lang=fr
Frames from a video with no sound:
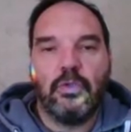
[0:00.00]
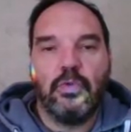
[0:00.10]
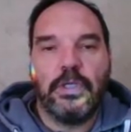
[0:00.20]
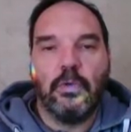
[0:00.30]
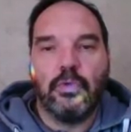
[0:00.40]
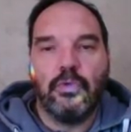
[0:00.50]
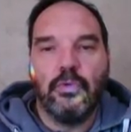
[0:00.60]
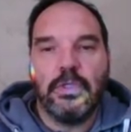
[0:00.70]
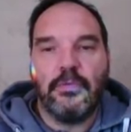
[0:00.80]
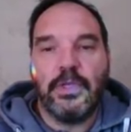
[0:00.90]
Tout ce qui est au-dessus,
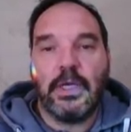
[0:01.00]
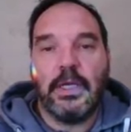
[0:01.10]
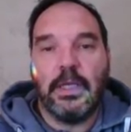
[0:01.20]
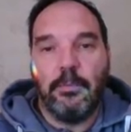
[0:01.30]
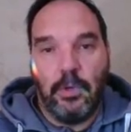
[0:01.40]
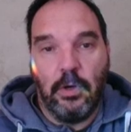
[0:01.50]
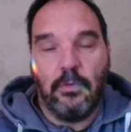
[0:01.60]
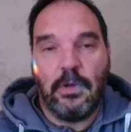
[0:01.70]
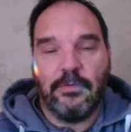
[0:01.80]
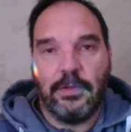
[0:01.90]
ça veut dire que les blancs ont
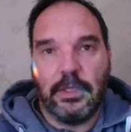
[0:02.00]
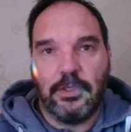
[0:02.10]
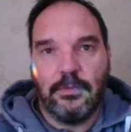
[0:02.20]
l'avantage.